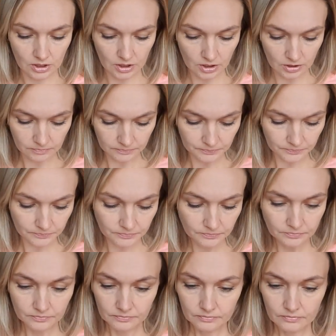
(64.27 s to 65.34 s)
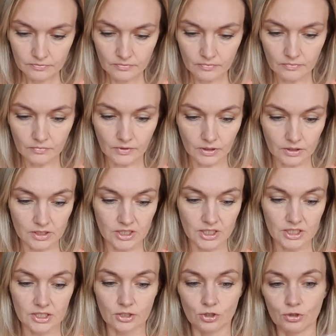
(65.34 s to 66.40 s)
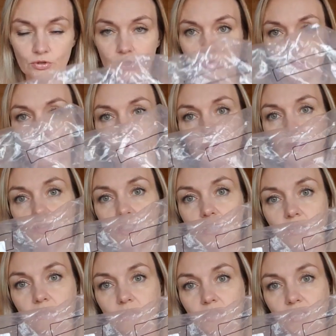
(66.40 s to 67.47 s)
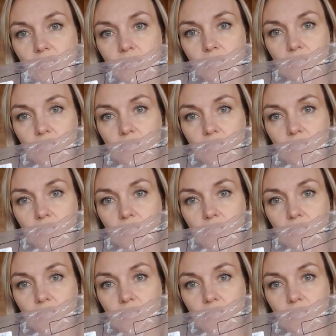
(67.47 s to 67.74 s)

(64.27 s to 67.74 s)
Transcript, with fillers: И а, здесь еще это все проветривается.